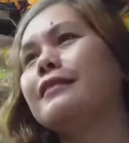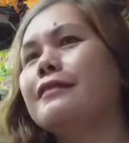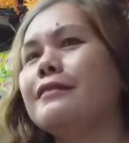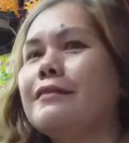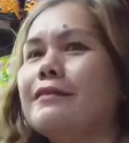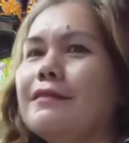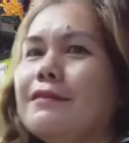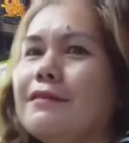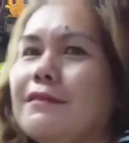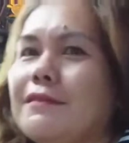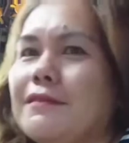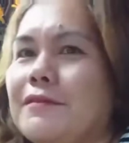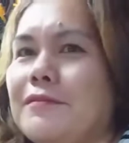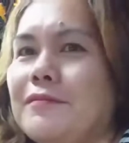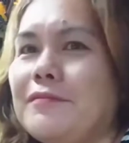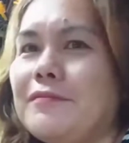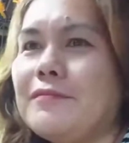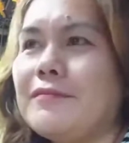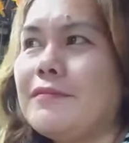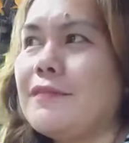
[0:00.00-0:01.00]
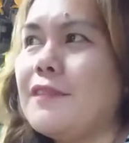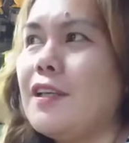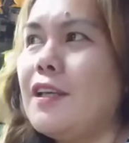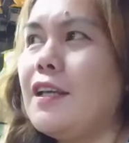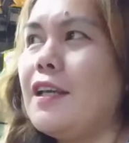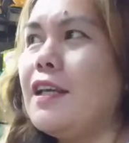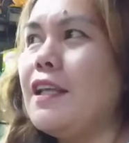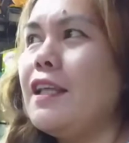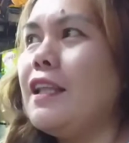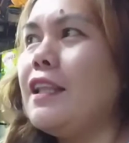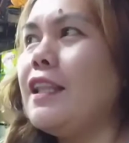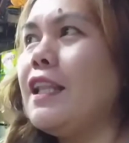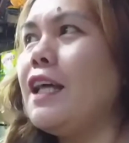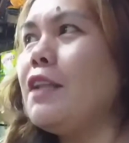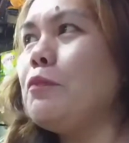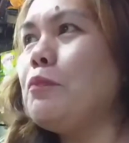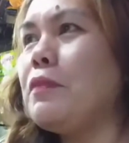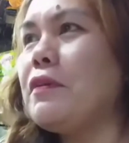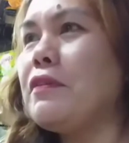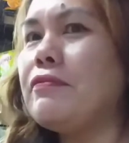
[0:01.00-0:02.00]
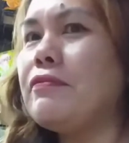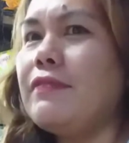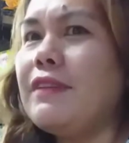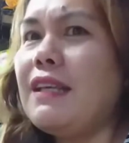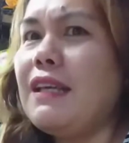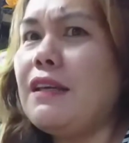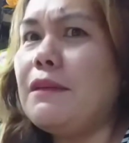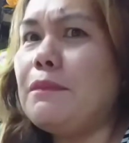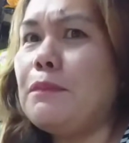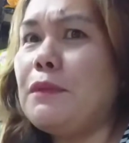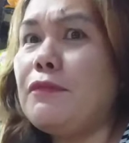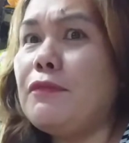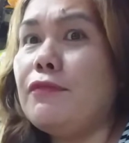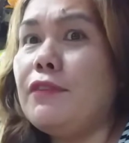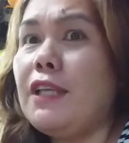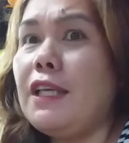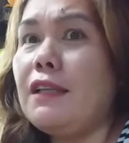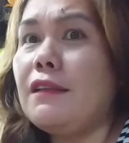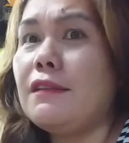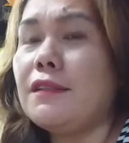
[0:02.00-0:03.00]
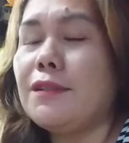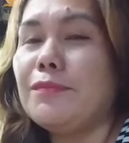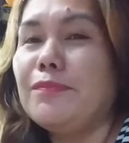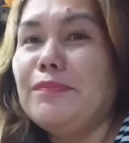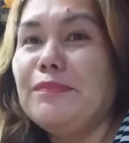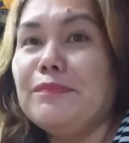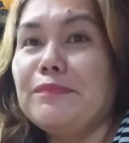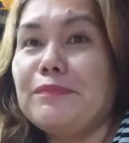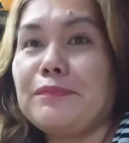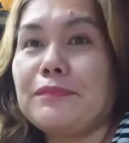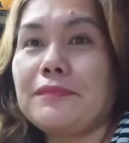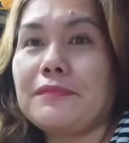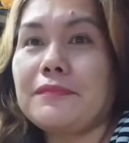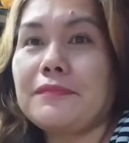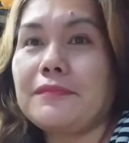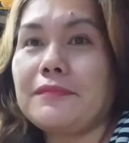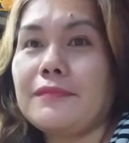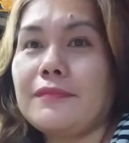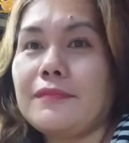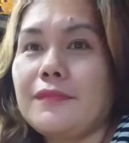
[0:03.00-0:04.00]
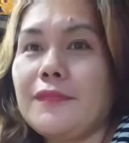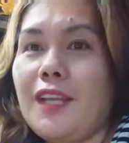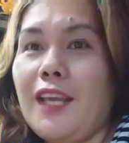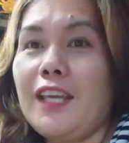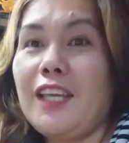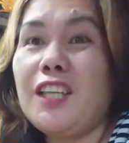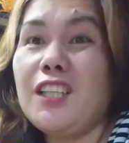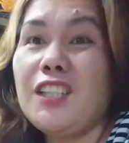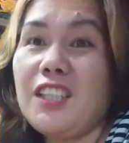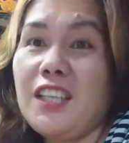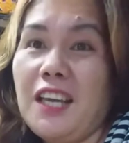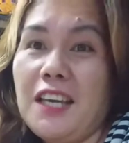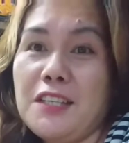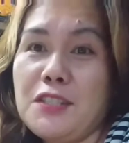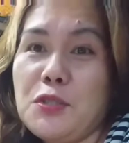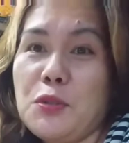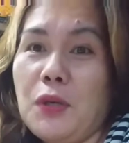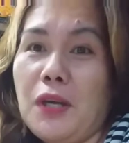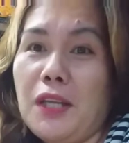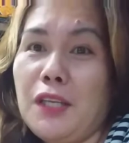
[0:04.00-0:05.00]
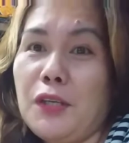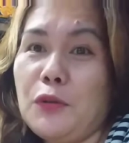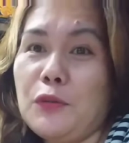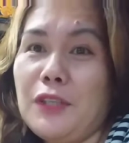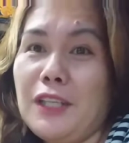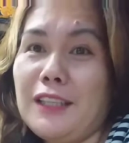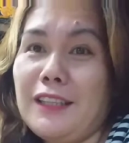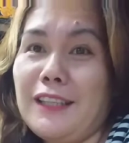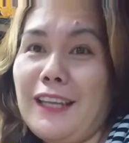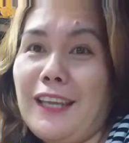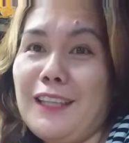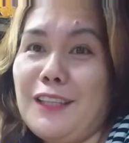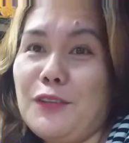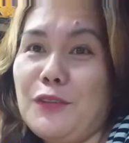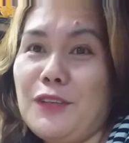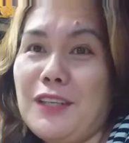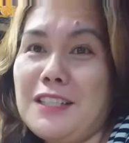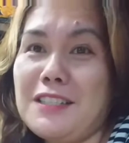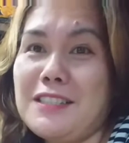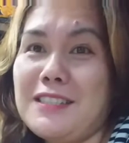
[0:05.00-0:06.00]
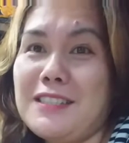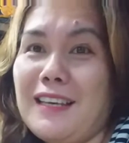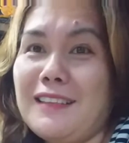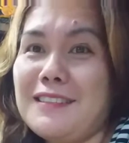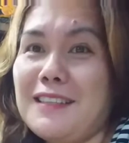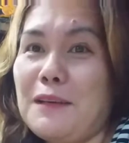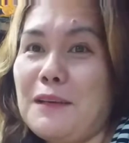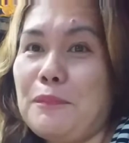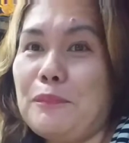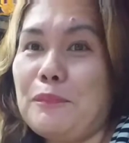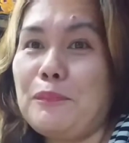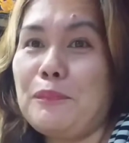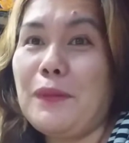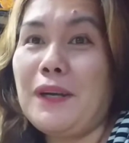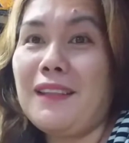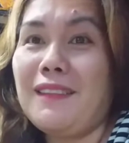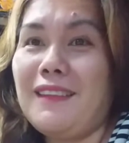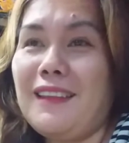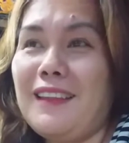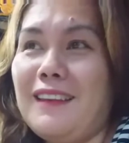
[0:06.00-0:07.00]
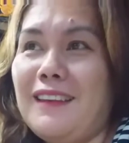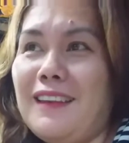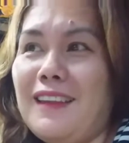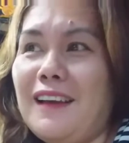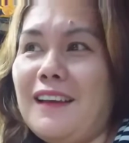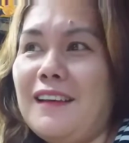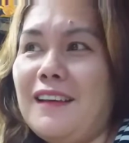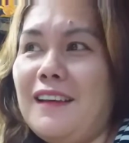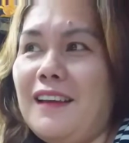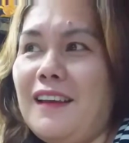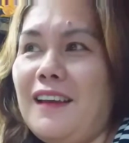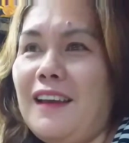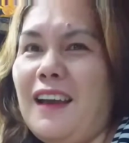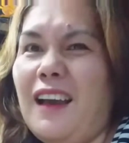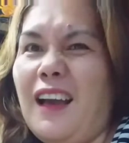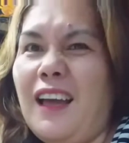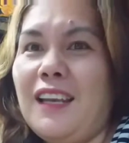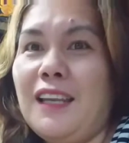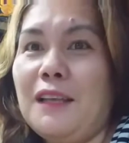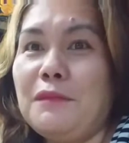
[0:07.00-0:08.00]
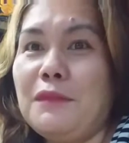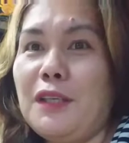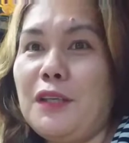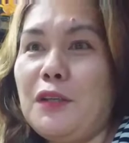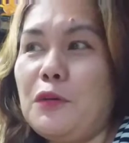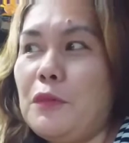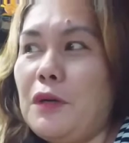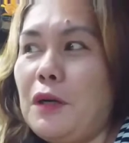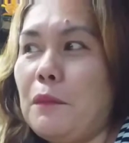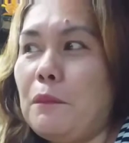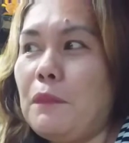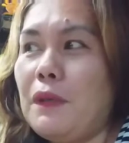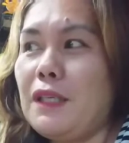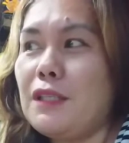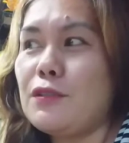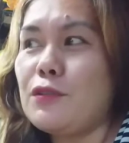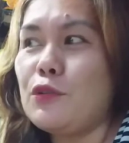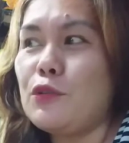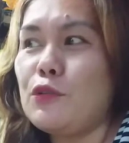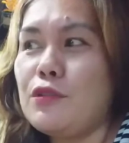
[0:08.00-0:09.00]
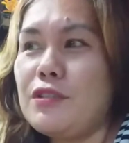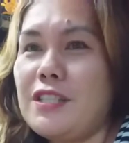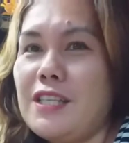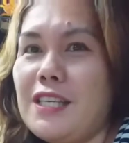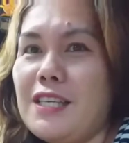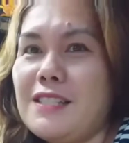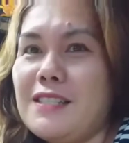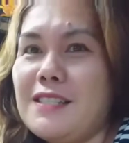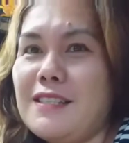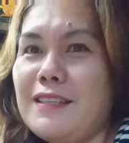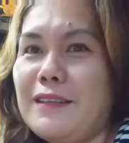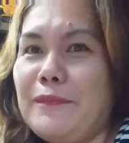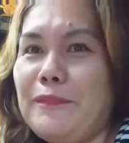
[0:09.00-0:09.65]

Palakay kamyo. Not 50, 15. Ayan guys, yung ano ko, na-train ko na siya sa pagtinda. Alam niya yung mga piso, G's.